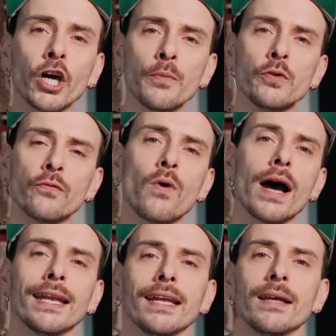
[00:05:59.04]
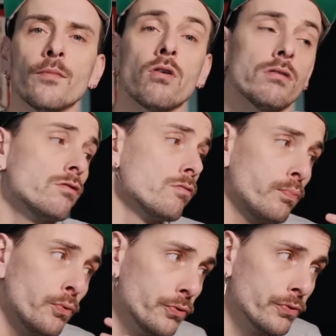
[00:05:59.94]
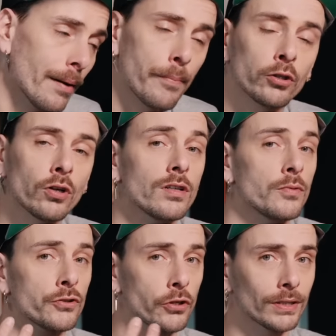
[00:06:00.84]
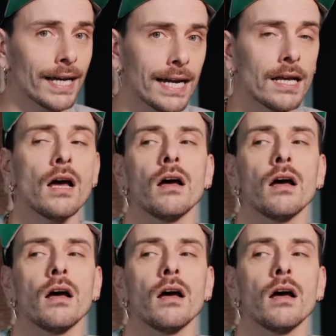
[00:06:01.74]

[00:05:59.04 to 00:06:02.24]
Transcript: Comme une voix est l'élément le plus important, le plus central